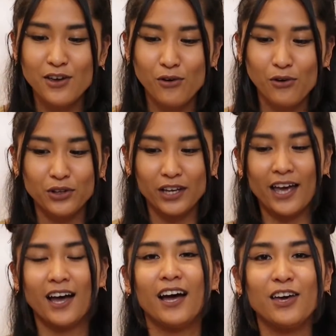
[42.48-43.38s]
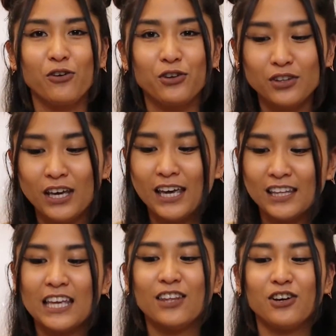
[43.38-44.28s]
Ayun. Kaya ngayon,
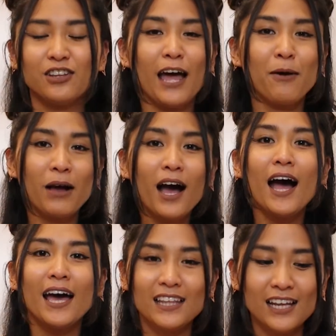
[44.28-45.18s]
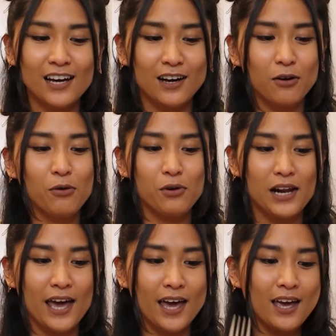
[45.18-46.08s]
dinner time, kakain na lang ako
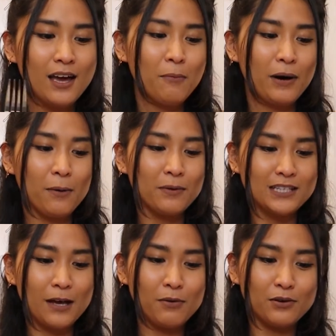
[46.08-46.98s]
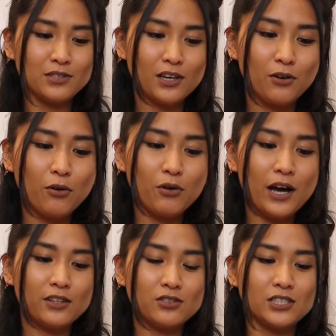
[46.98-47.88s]
uli. Para masabi ko sa inyo kung
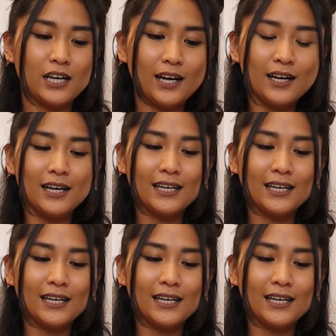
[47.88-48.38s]
gaano siya.